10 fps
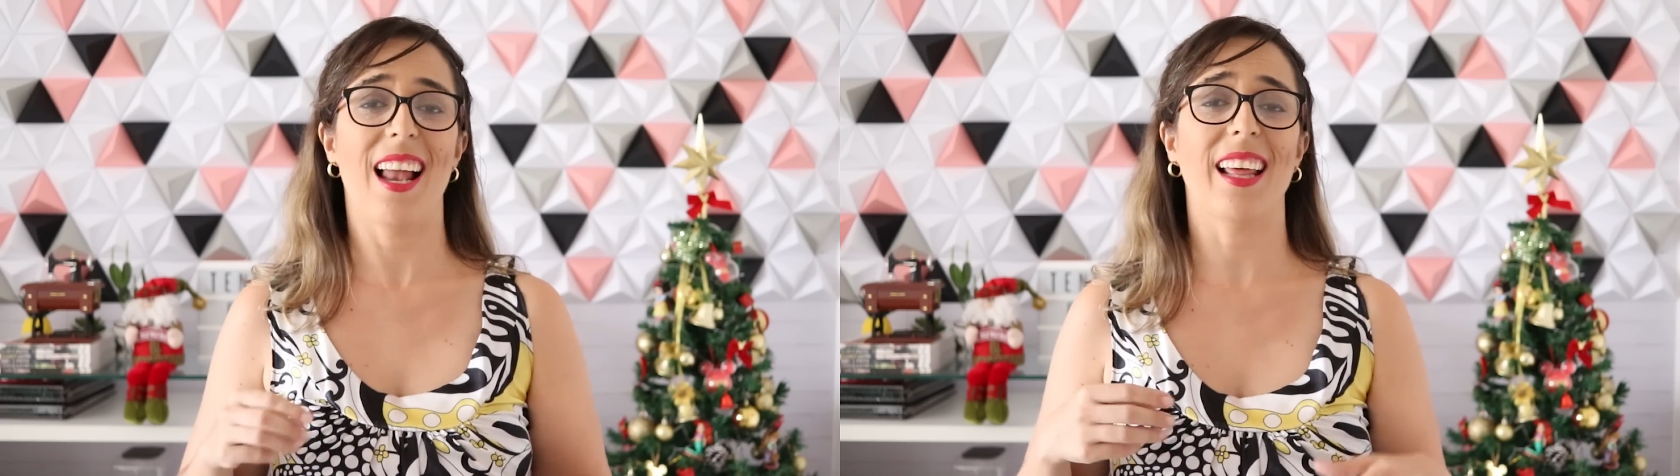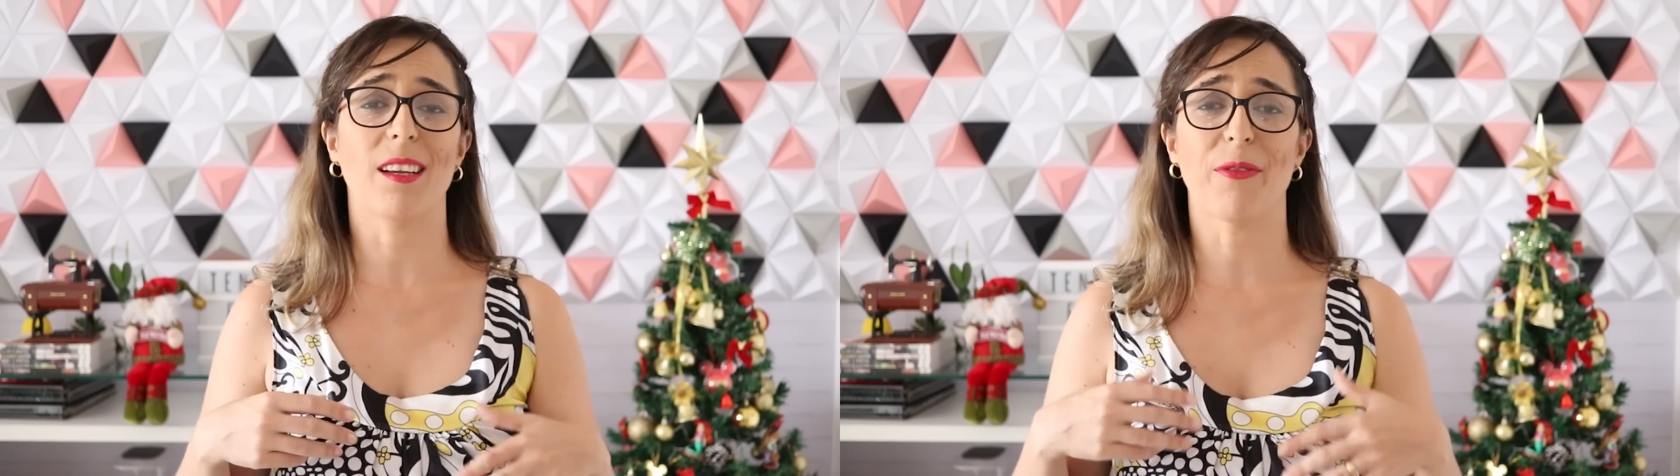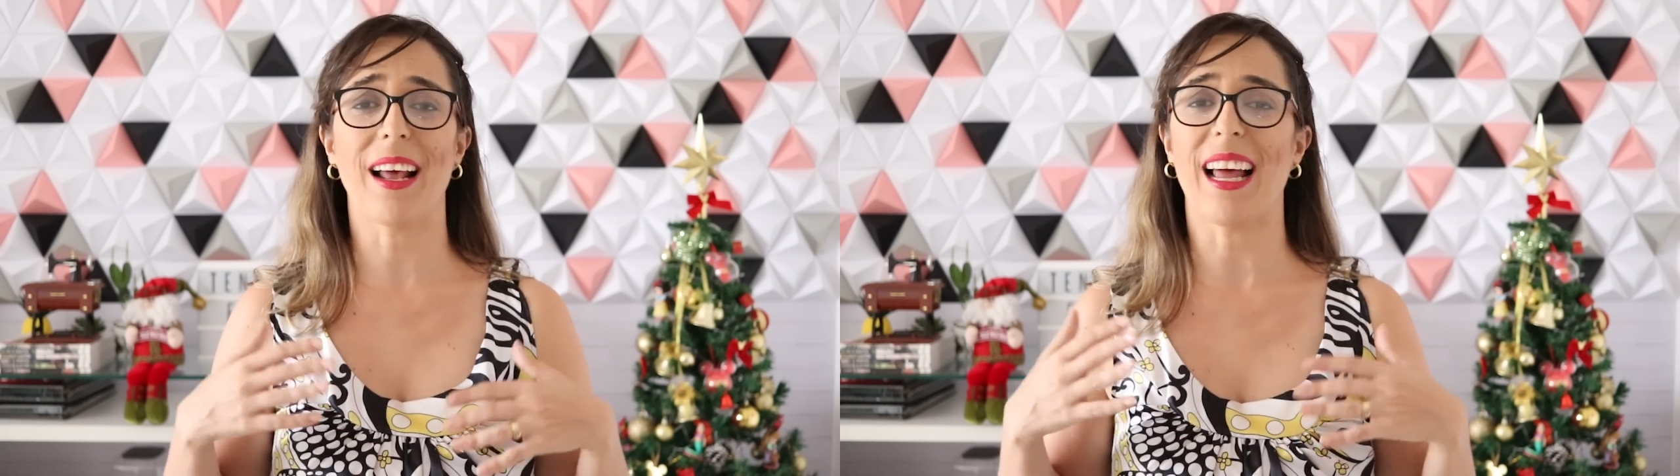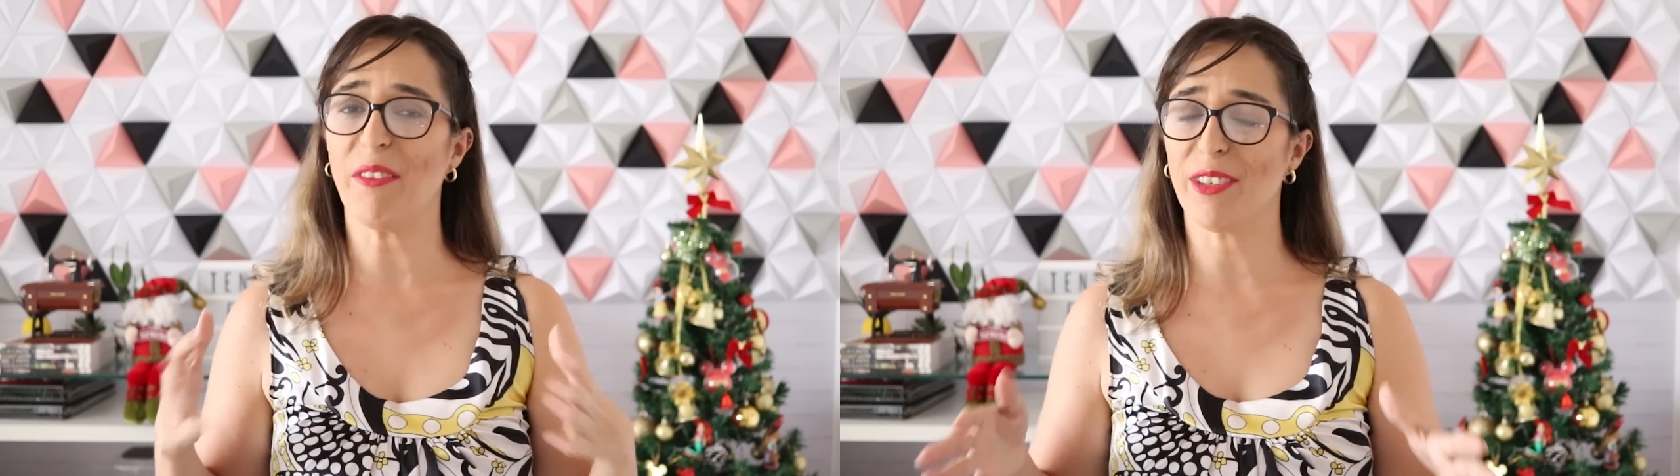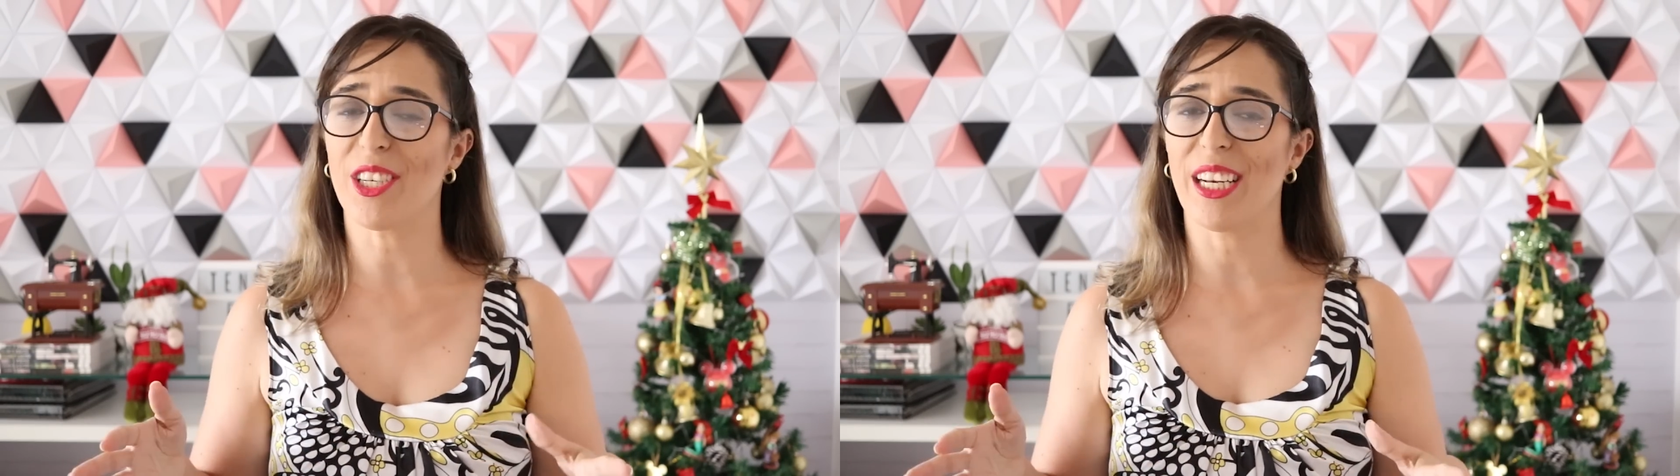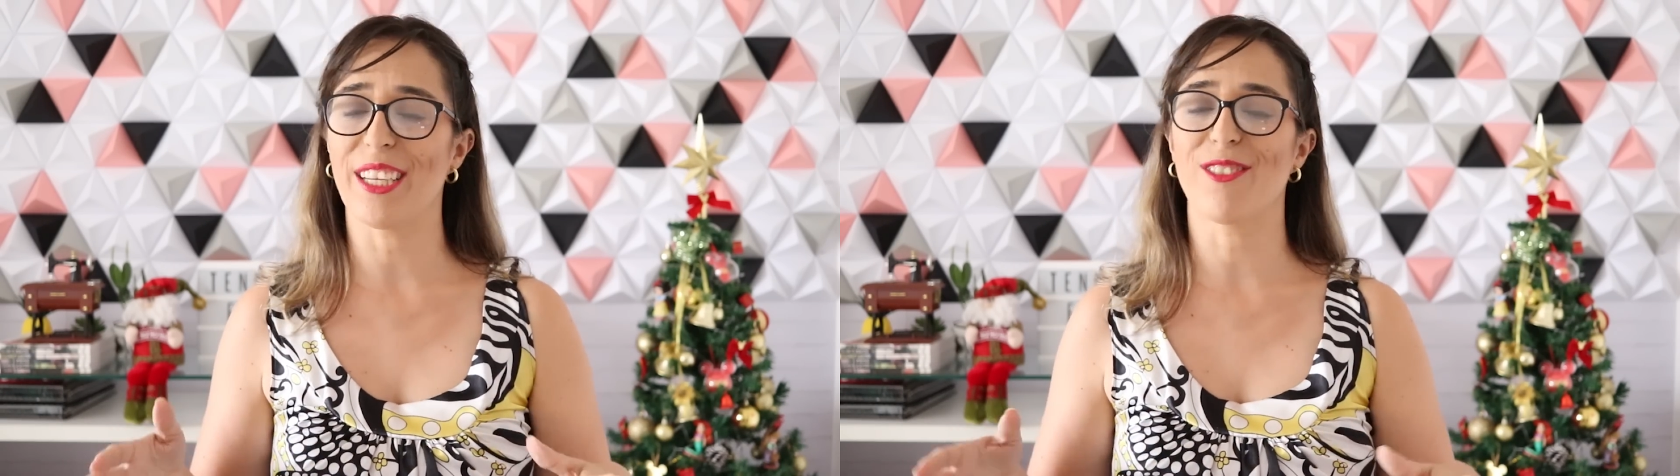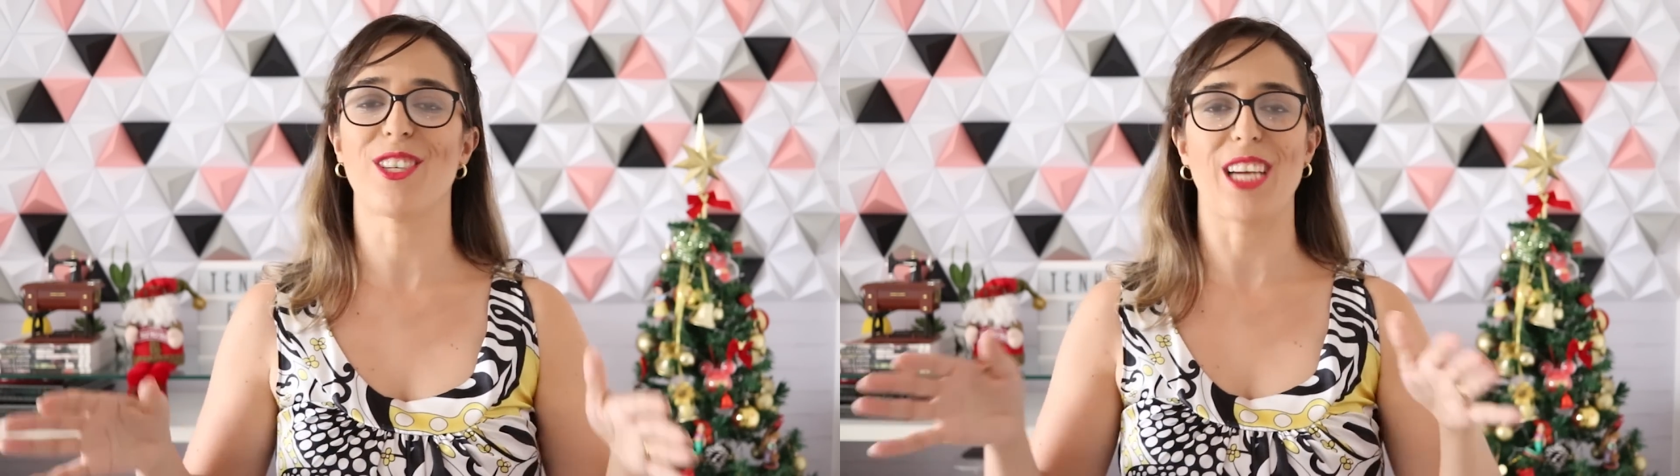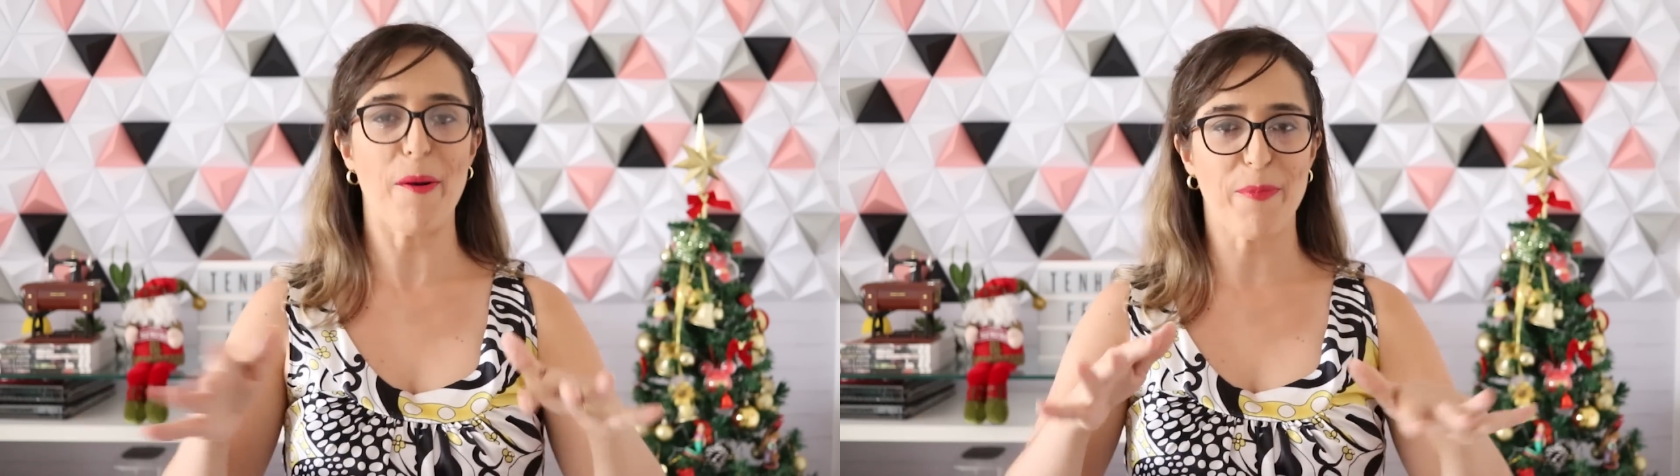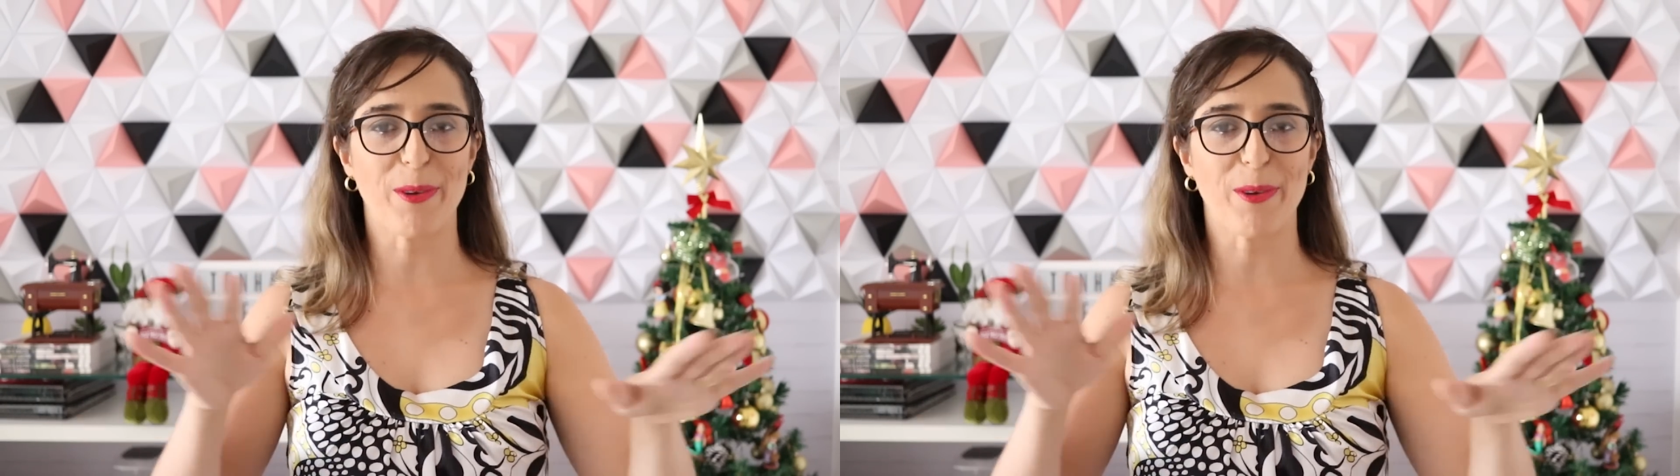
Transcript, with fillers: Ela nem falava direito e já